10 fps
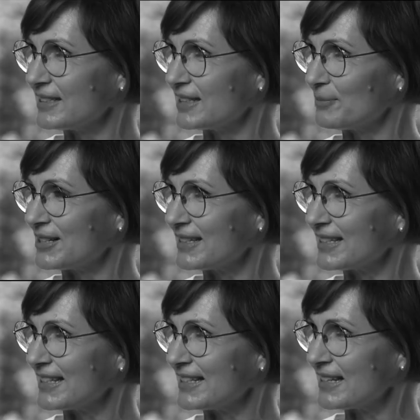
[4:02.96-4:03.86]
die ich damals
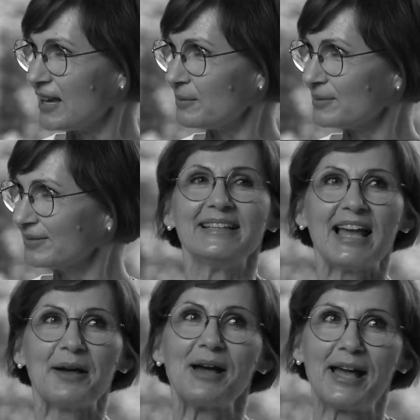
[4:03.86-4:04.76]
erzählt habe?
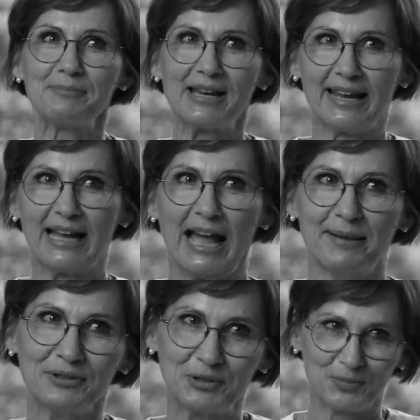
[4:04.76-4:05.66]
Ich habe einmal ein
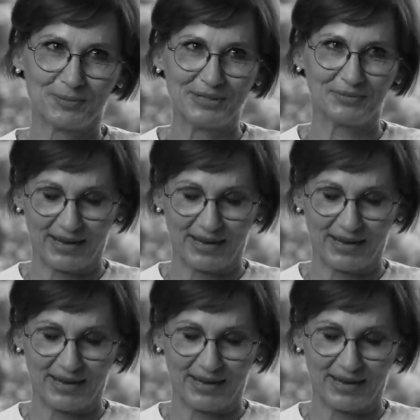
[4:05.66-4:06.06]
Geheimnis über mich